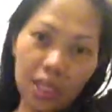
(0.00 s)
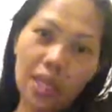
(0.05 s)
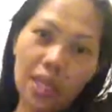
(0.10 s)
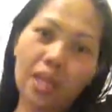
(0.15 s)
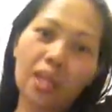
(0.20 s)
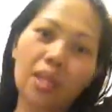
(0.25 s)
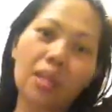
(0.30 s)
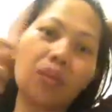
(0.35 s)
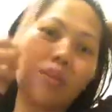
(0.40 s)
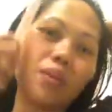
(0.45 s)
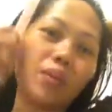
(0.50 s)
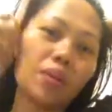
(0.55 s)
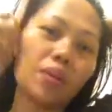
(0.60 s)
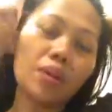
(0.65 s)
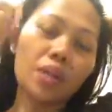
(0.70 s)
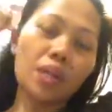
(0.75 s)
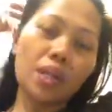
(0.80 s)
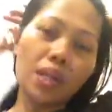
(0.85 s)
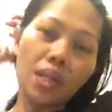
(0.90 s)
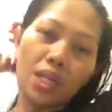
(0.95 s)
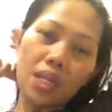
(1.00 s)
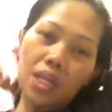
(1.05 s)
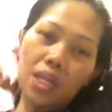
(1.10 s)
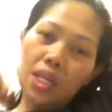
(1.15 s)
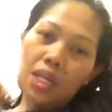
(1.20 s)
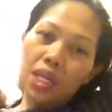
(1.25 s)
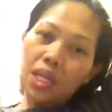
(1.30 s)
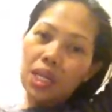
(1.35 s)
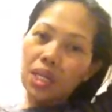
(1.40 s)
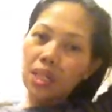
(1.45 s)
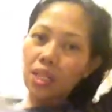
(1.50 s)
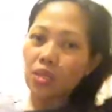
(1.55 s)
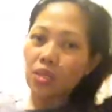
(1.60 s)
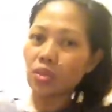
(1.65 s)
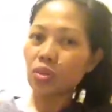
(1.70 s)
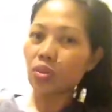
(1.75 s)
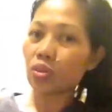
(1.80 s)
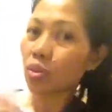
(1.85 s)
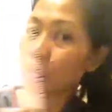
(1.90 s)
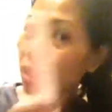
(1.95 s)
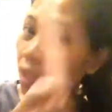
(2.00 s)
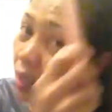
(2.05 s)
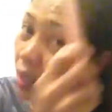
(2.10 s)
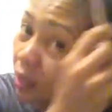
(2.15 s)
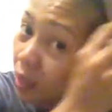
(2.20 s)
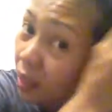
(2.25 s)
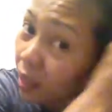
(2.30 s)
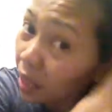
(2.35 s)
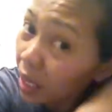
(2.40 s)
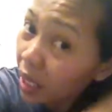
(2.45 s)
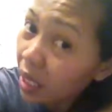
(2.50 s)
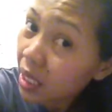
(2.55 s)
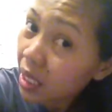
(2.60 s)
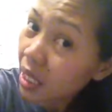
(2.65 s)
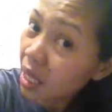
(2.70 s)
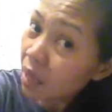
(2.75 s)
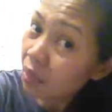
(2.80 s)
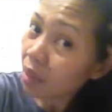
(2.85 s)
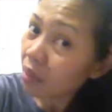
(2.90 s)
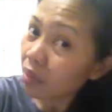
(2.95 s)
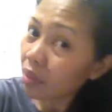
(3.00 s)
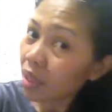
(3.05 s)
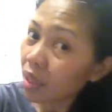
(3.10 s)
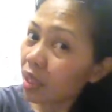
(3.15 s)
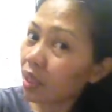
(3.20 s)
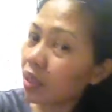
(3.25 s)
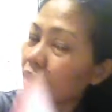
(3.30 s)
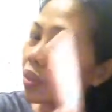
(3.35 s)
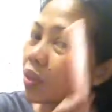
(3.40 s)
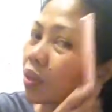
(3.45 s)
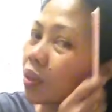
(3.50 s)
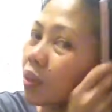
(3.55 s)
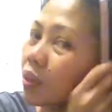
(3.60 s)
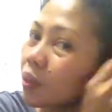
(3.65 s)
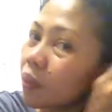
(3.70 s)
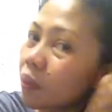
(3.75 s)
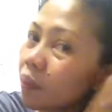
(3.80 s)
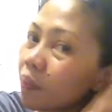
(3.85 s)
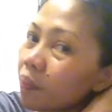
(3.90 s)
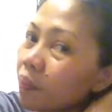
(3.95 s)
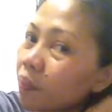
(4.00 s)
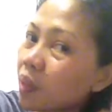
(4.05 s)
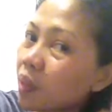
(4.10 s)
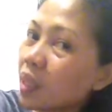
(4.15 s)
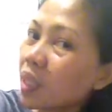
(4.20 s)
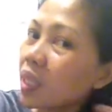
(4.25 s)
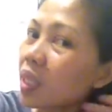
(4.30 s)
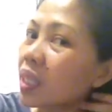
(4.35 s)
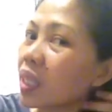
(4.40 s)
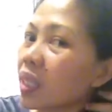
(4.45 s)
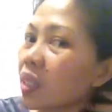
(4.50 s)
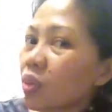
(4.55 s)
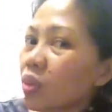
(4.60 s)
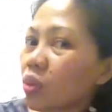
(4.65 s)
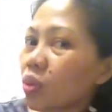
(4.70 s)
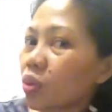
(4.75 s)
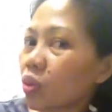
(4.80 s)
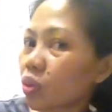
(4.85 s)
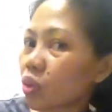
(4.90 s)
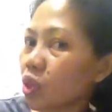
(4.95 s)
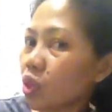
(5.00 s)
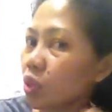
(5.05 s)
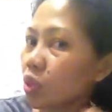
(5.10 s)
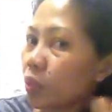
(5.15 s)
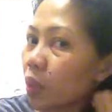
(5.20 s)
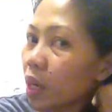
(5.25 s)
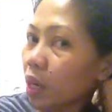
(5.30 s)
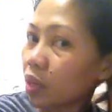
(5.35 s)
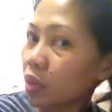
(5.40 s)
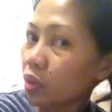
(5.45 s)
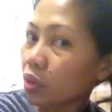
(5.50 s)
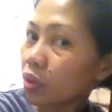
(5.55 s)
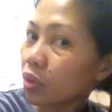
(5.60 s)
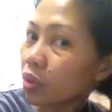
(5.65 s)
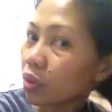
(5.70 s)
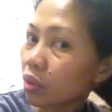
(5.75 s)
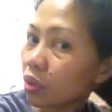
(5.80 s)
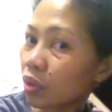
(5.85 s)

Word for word: hair ko. Sa susunod, next time na video, turo ko sa inyo paano.